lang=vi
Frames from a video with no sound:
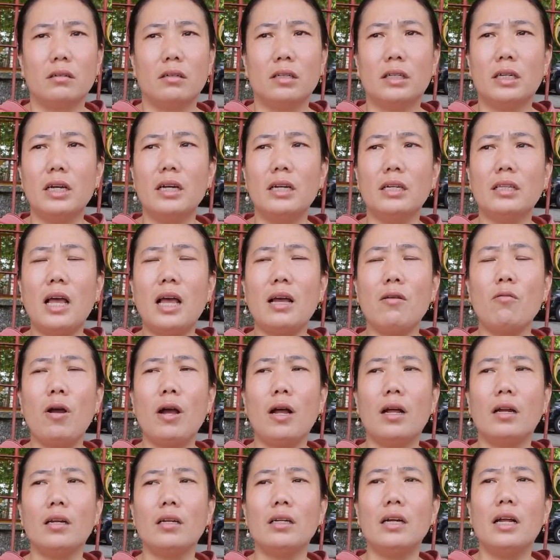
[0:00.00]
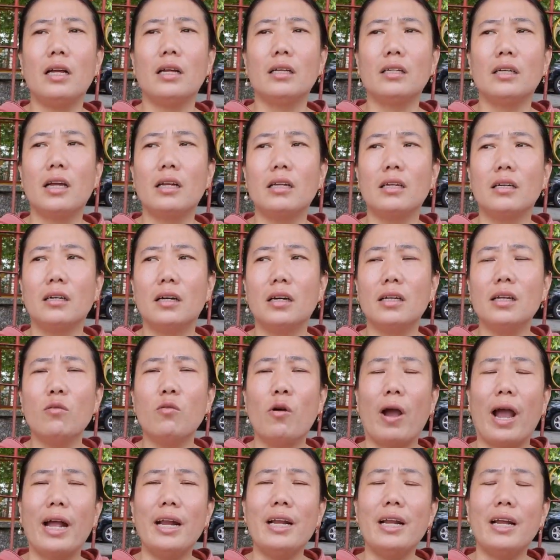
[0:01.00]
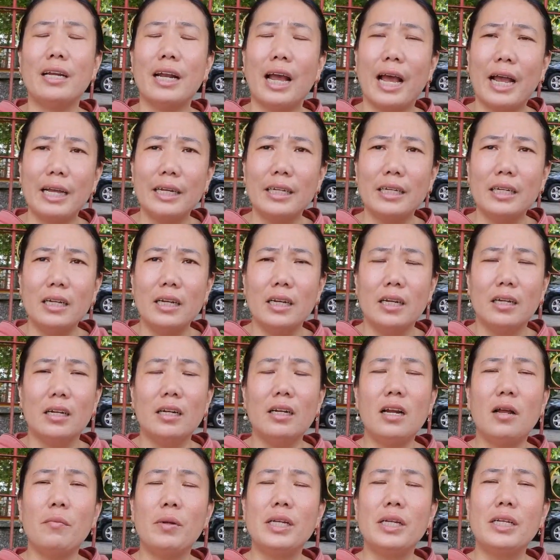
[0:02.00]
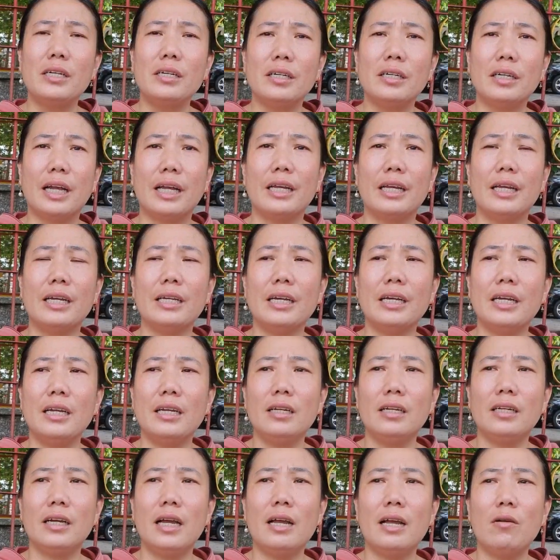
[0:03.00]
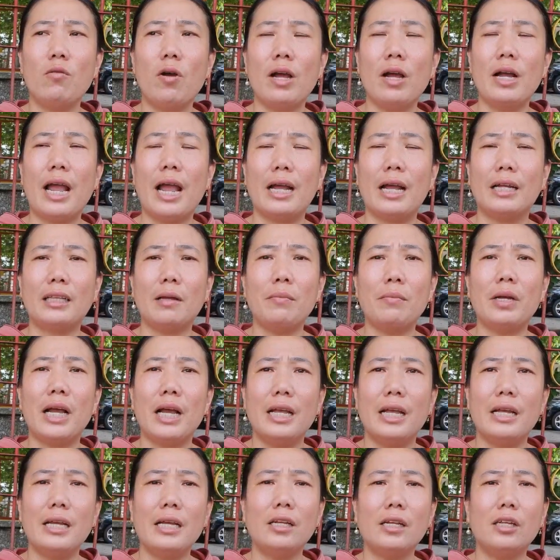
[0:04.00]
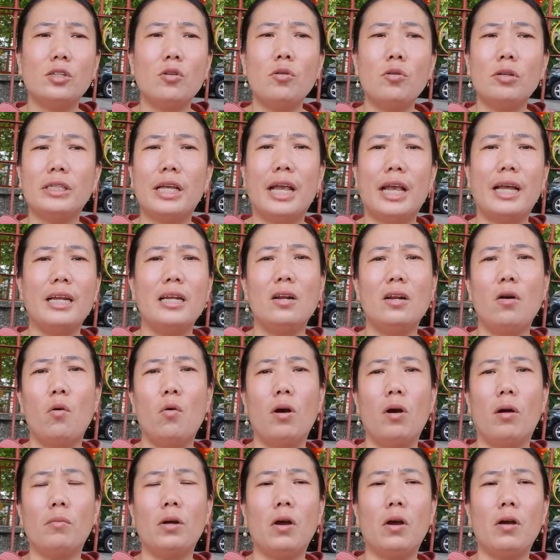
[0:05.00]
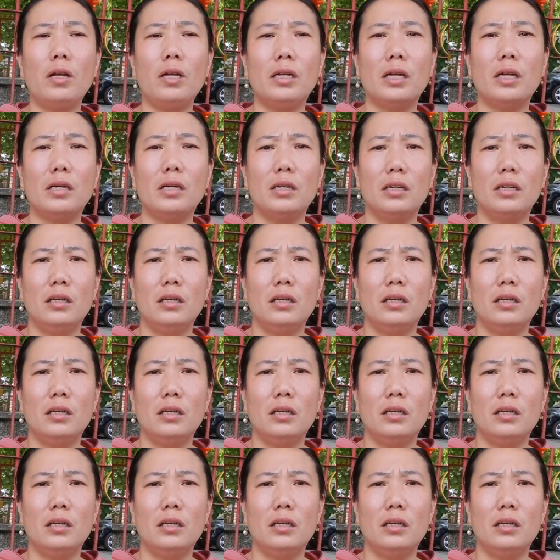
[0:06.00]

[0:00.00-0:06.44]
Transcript: thì cứ tới qua nó trên đường ở dưới ngoại lên đây nó lên bình dương này cái nó ghé quán ăn tắm ghi cái nó xuống xe đi luôn không nói chứ